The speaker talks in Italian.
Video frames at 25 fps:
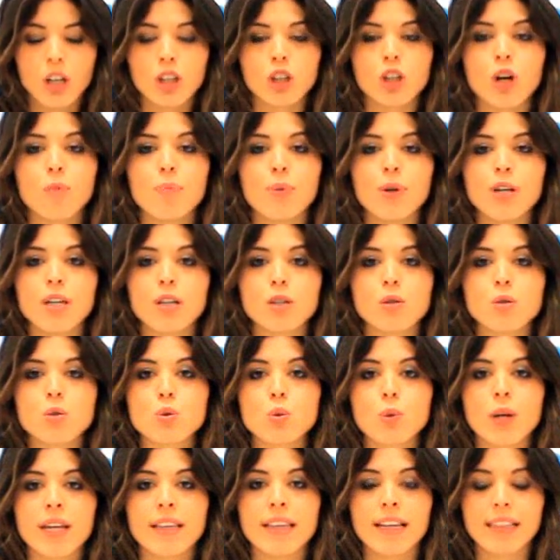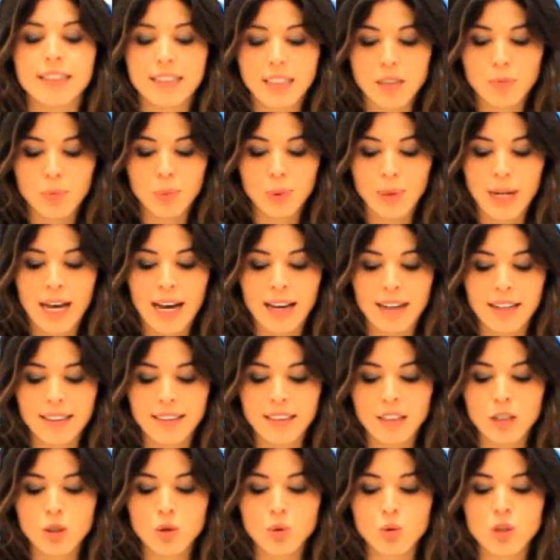Dopo le chiusure del tribunale,
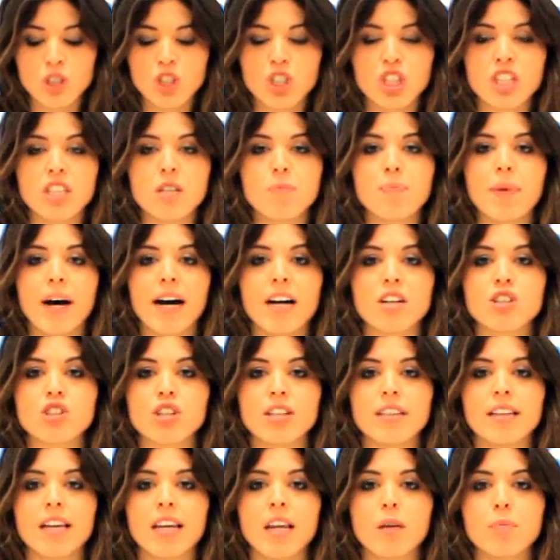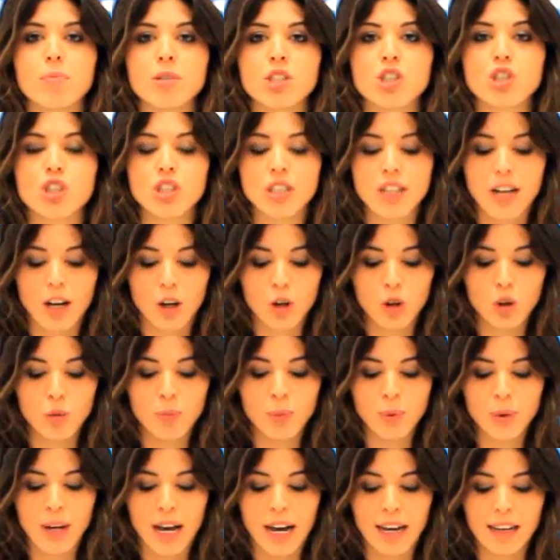del giudice di pace e della piscina
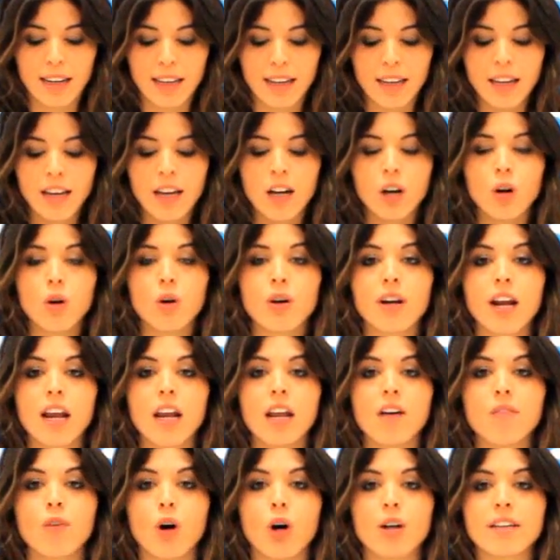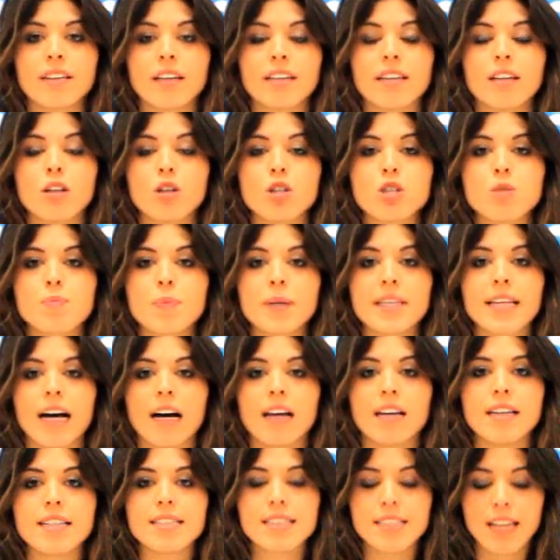comunale, ora è la volta
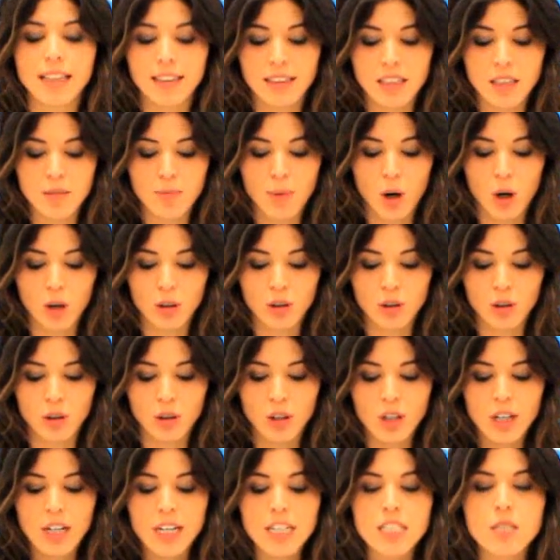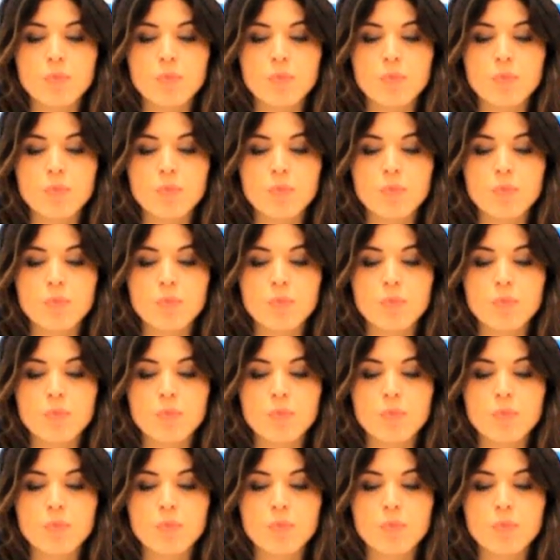dell'ospedale Santimotio.